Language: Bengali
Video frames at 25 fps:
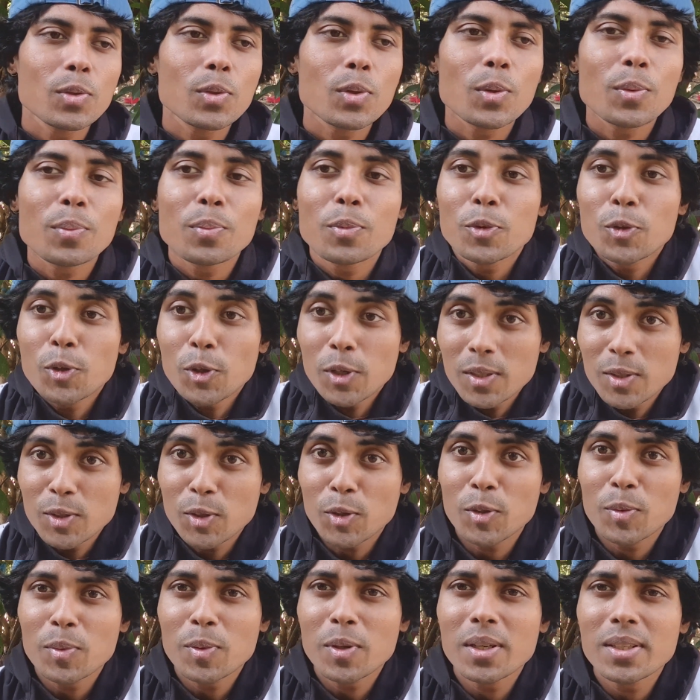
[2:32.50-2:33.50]
তো ডলি
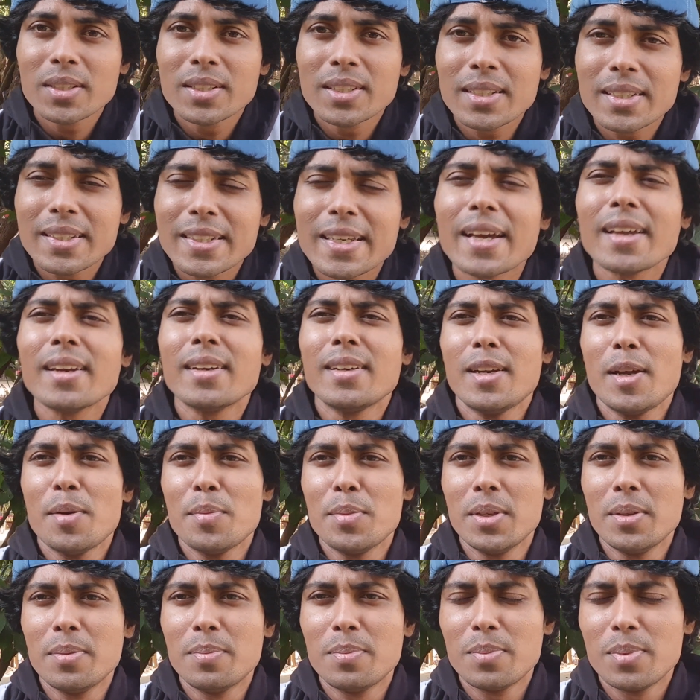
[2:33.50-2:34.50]
বলে যে কেন
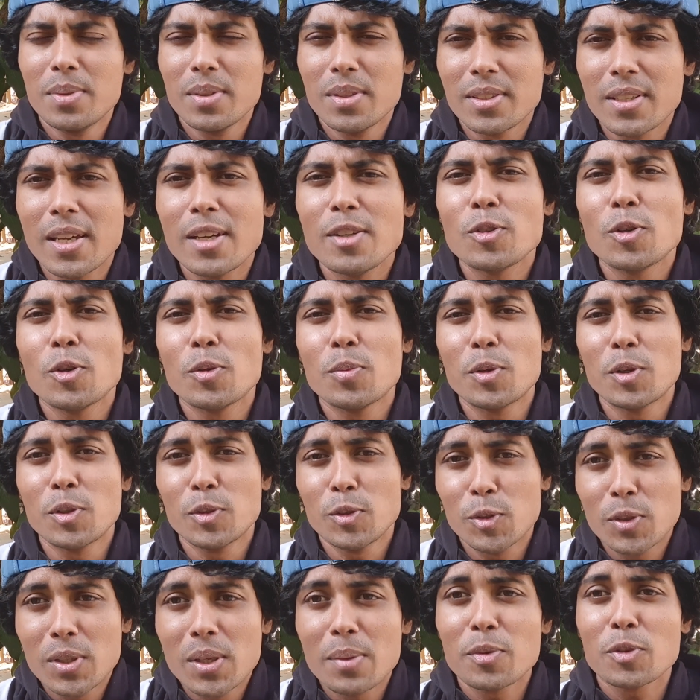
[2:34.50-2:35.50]
আমি সাইন করবো কেন
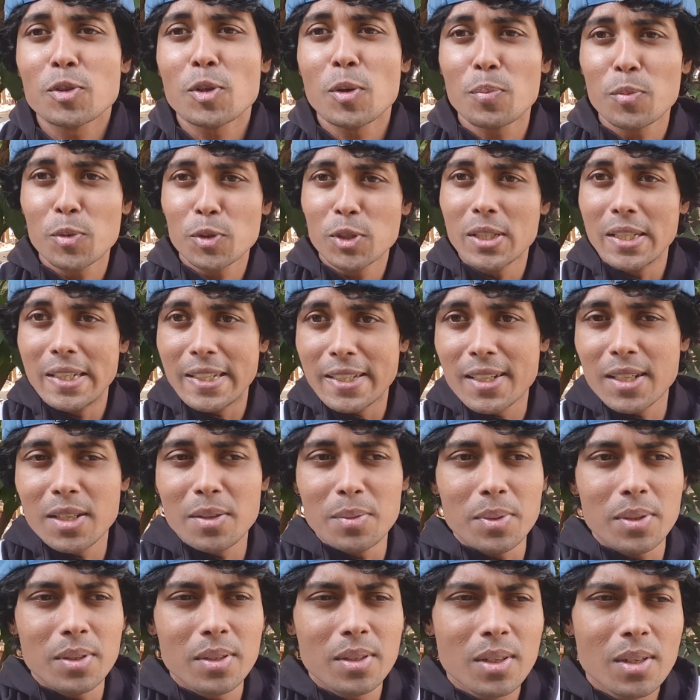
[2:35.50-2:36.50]
তুই কি আমার সম্পত্তি লিখে
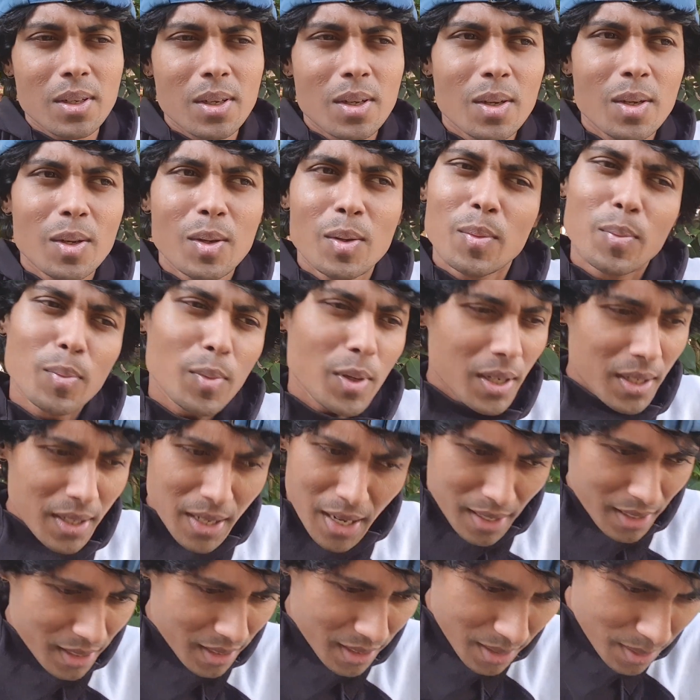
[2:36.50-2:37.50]
নিবি বলে
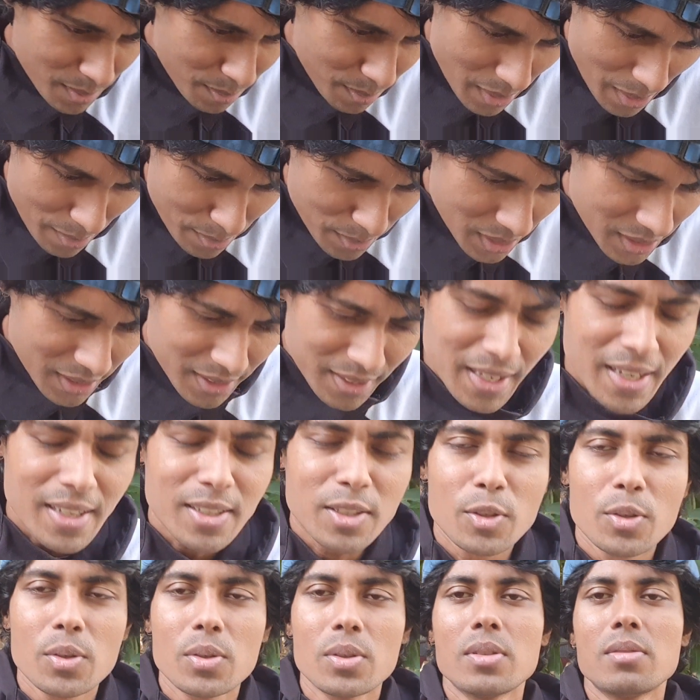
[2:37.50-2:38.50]
না না না আপনি একে সাইন
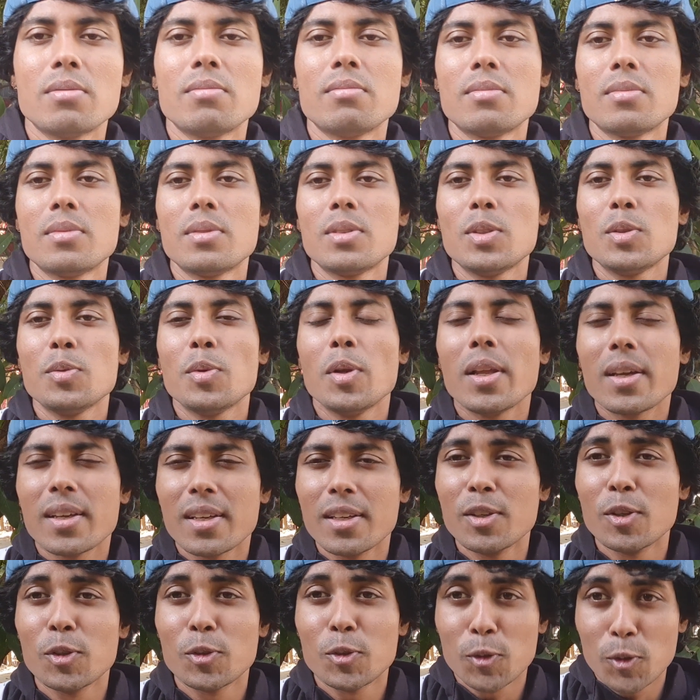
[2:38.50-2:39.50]
করুন তো বলে কি
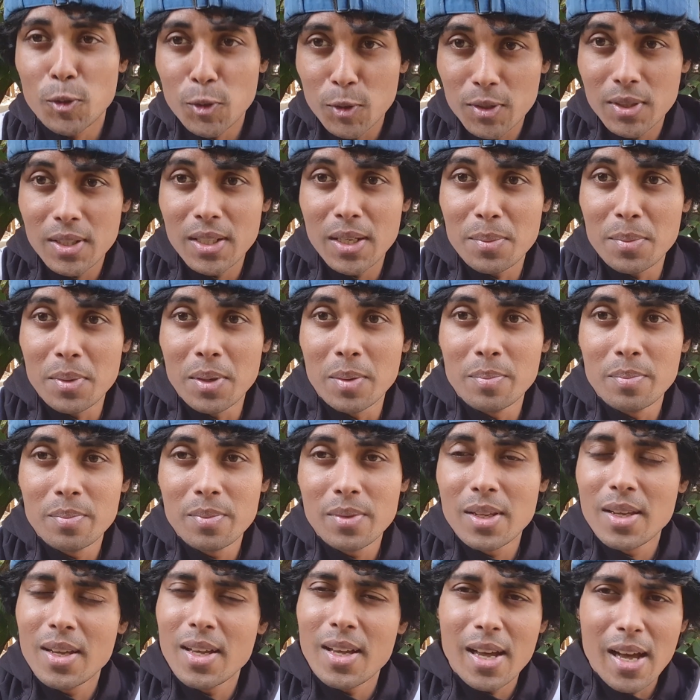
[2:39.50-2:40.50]
নতুন কোনো সিনেমা
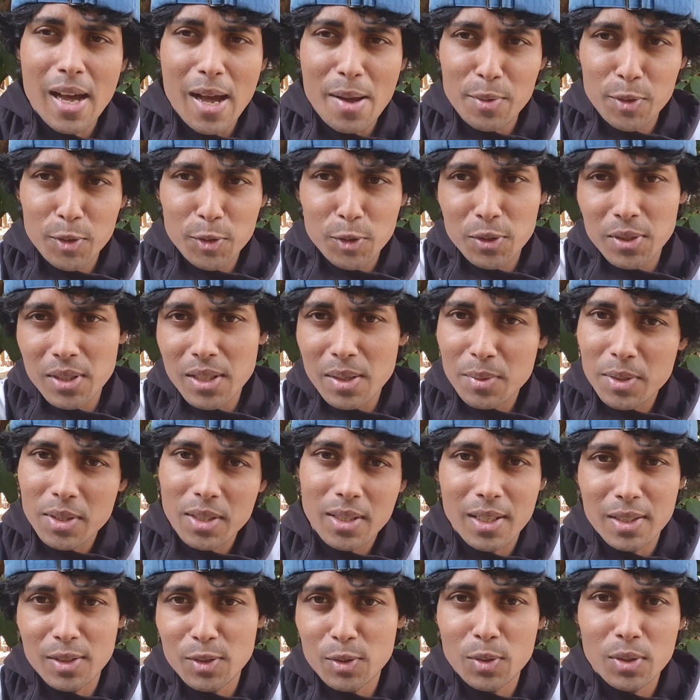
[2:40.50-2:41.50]
আমি কিন্তু সিনেমাতে
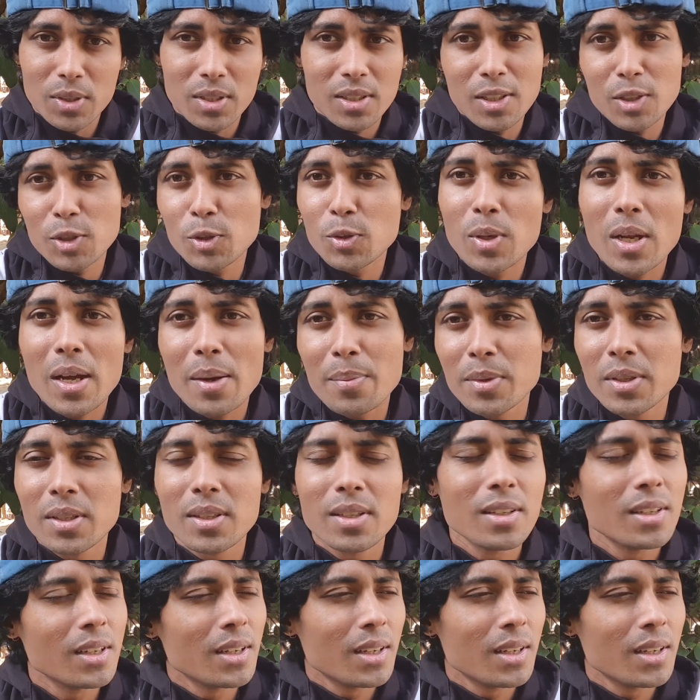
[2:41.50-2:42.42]
কাজ করছি না শোনা আমি